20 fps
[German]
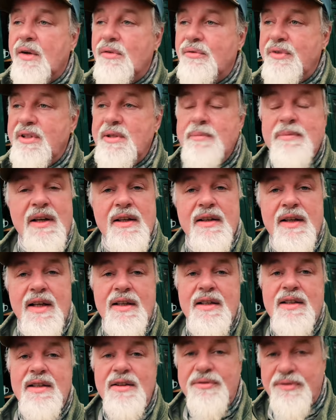wie man
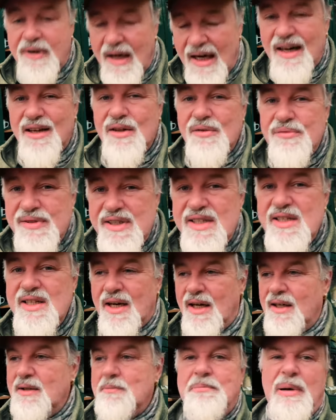denn die Frage Wie
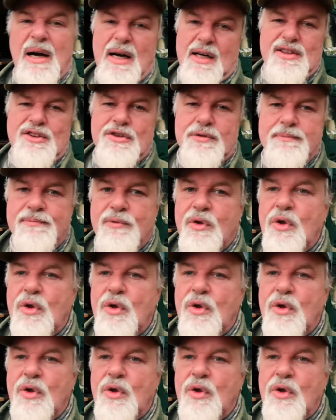anpackt.